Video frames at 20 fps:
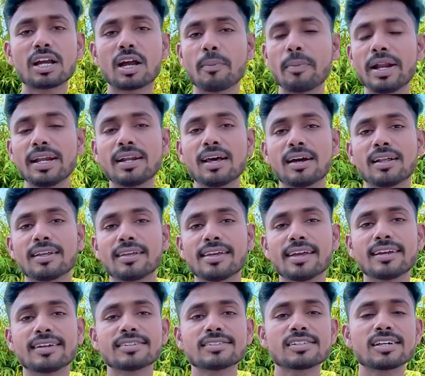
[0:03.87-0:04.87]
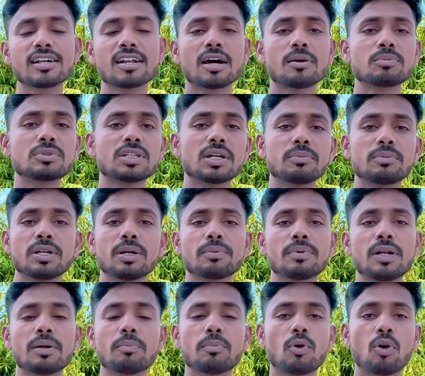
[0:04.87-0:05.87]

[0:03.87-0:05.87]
कमेंट आ रही है कि सर हम जब भी अपना